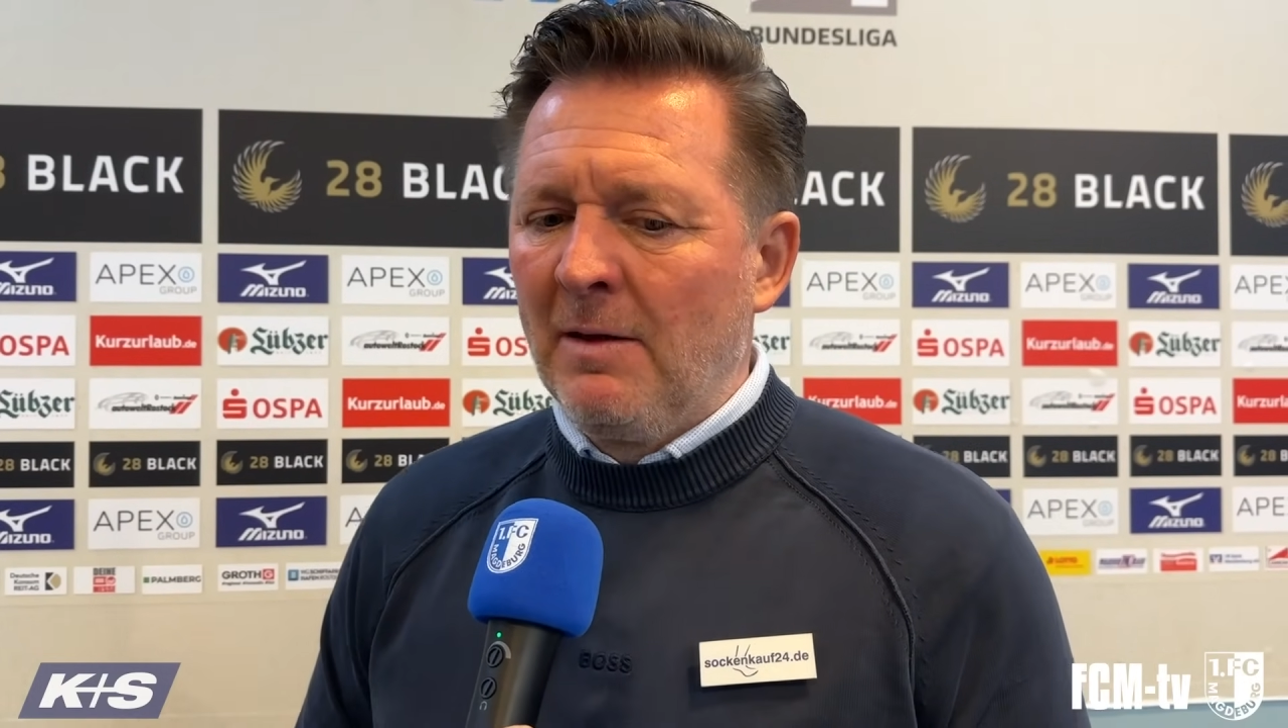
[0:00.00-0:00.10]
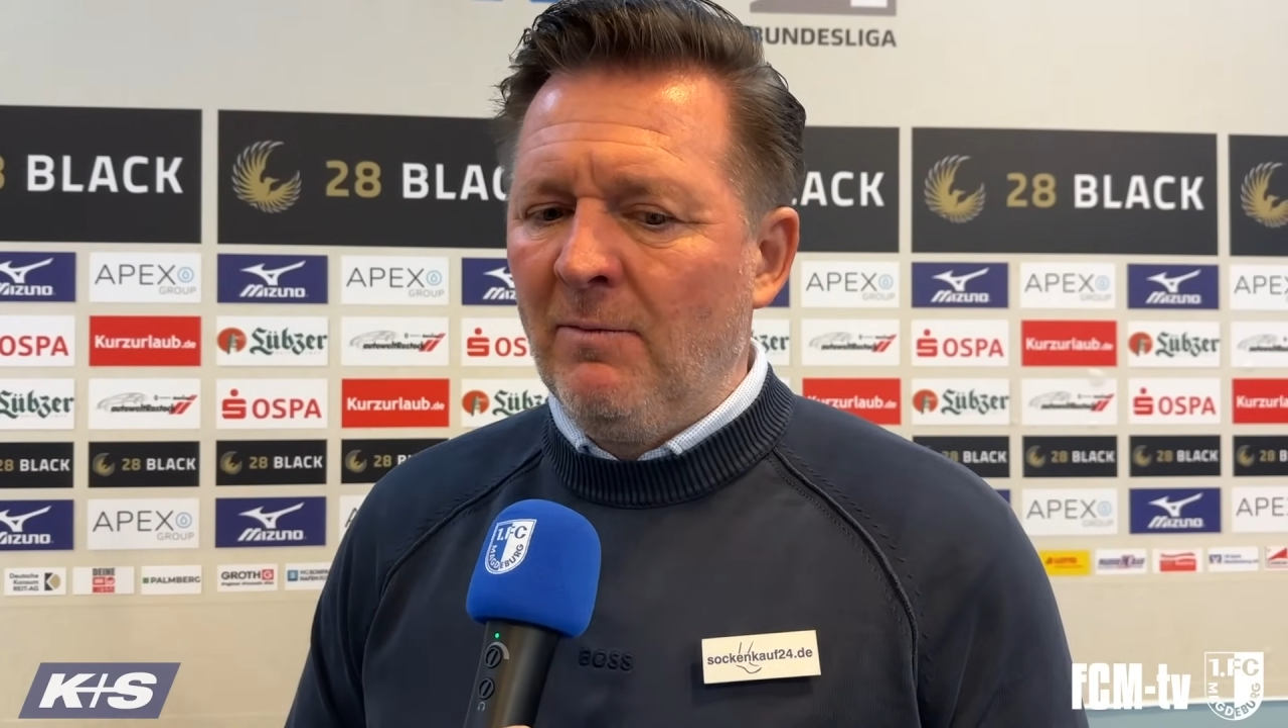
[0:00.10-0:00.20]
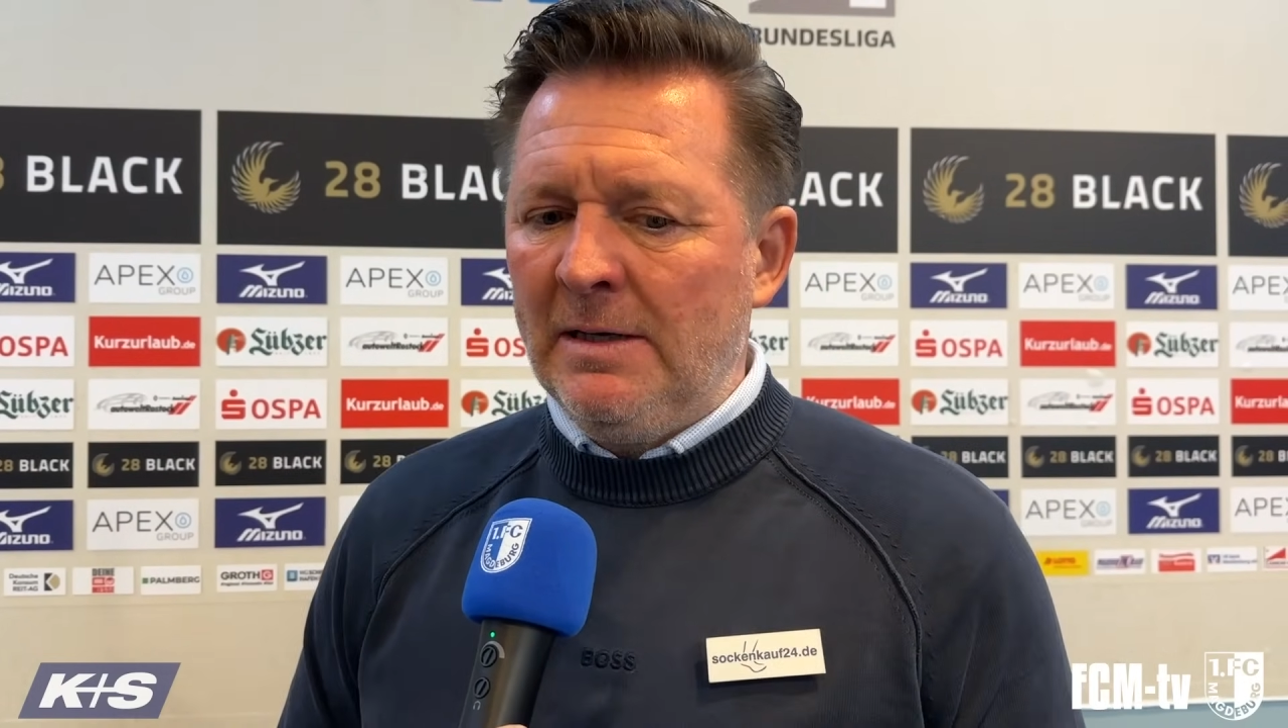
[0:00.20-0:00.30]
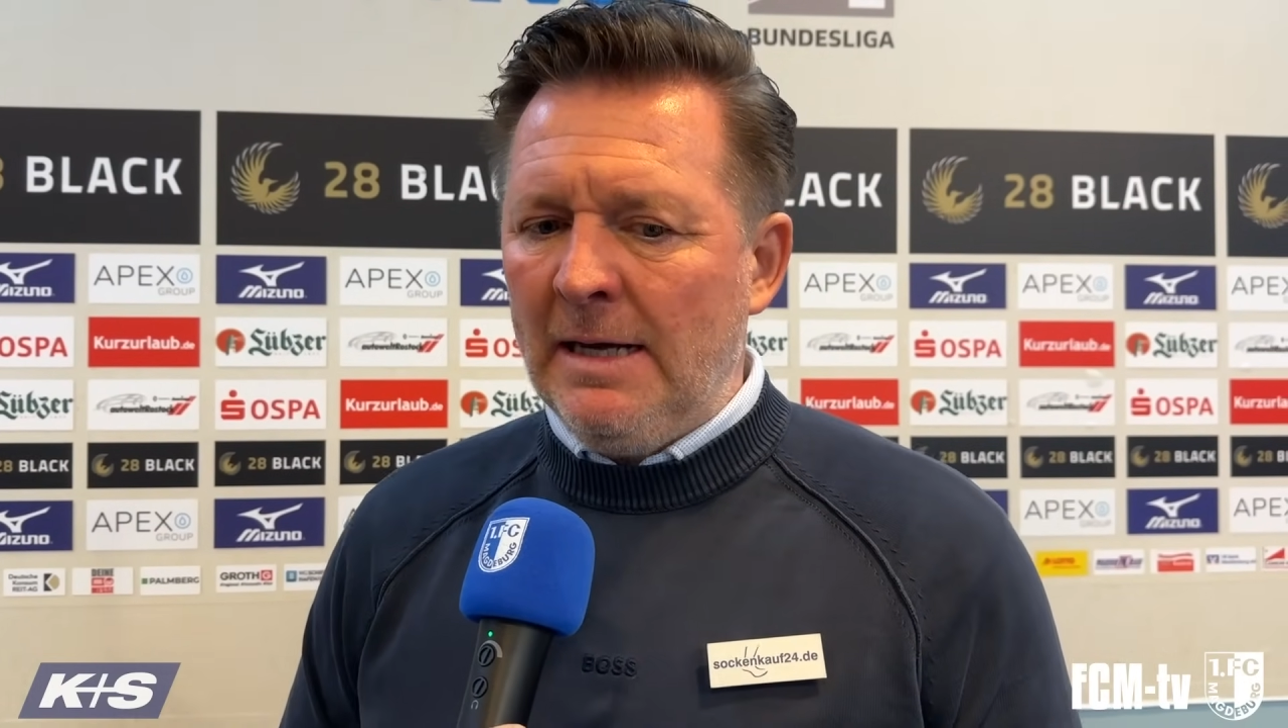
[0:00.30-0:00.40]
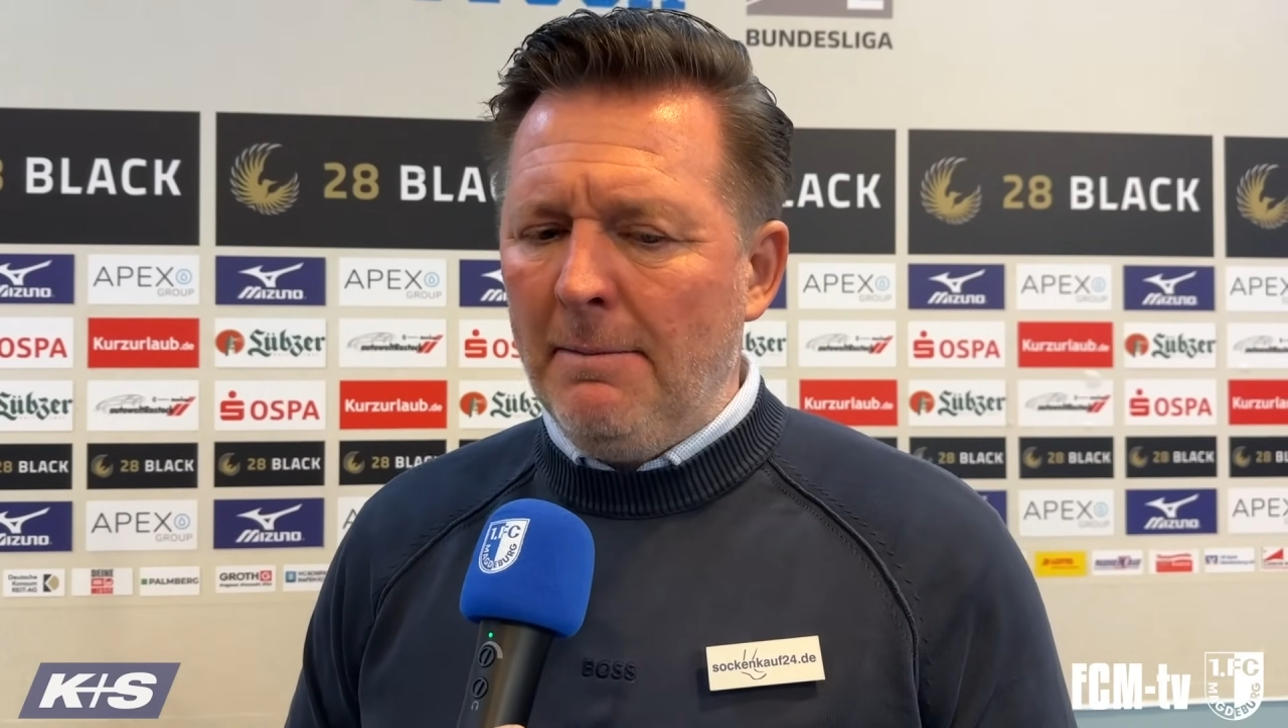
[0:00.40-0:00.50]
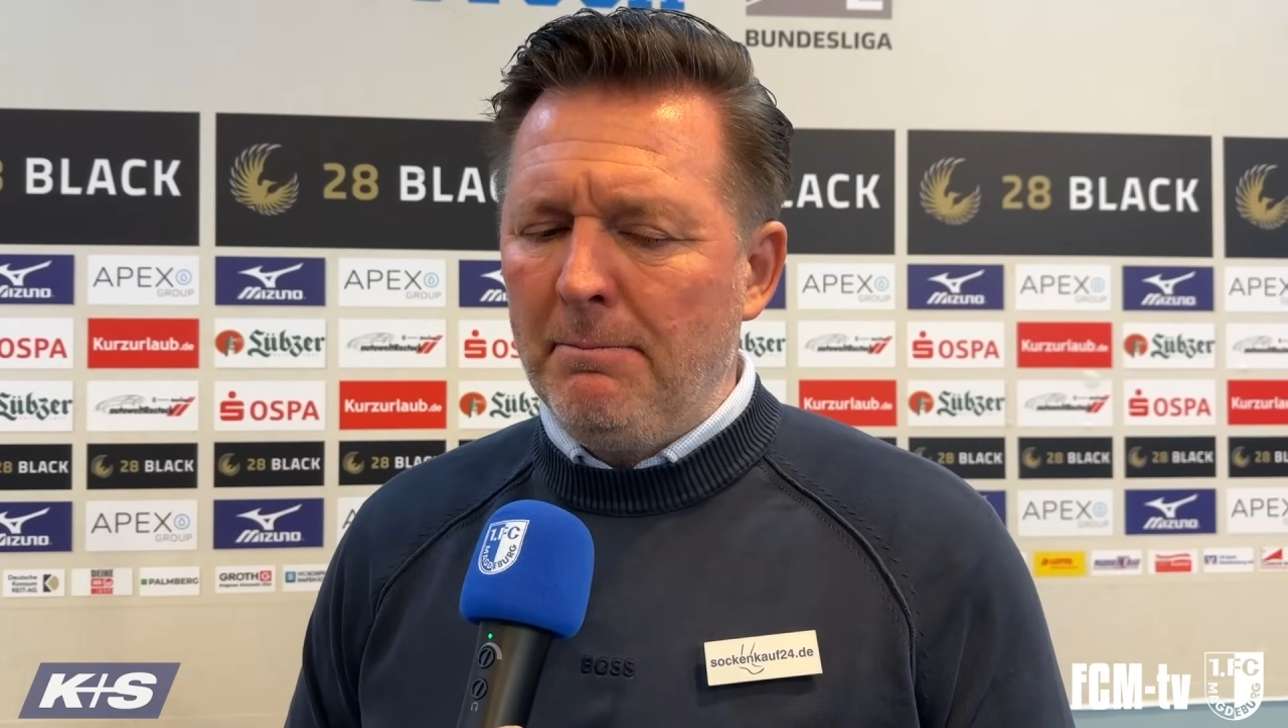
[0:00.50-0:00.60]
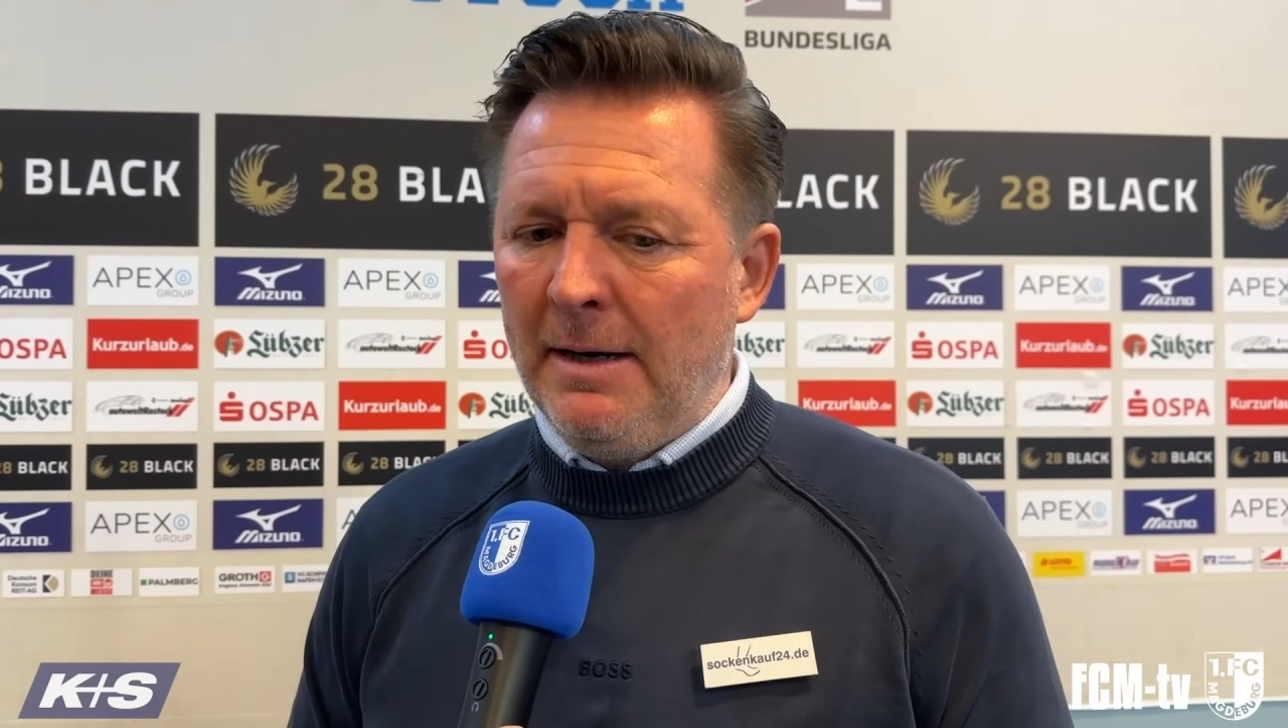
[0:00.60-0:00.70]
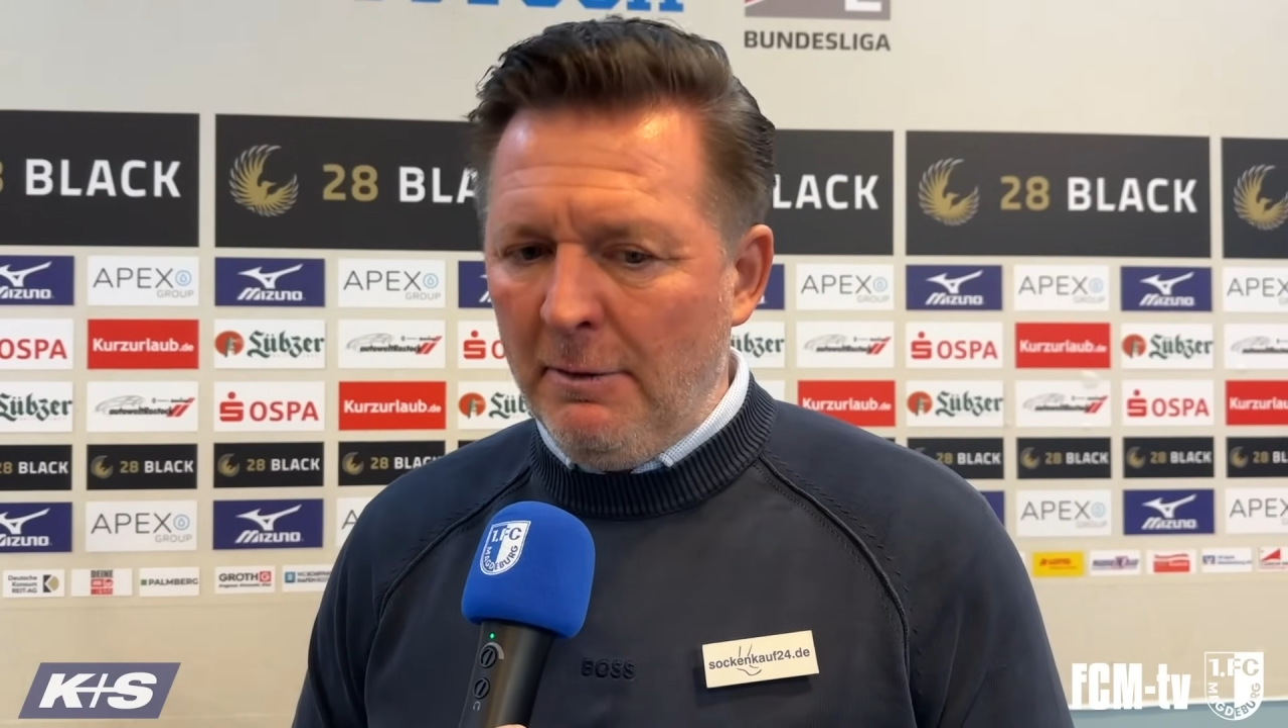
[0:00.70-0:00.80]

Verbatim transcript: weil da hat man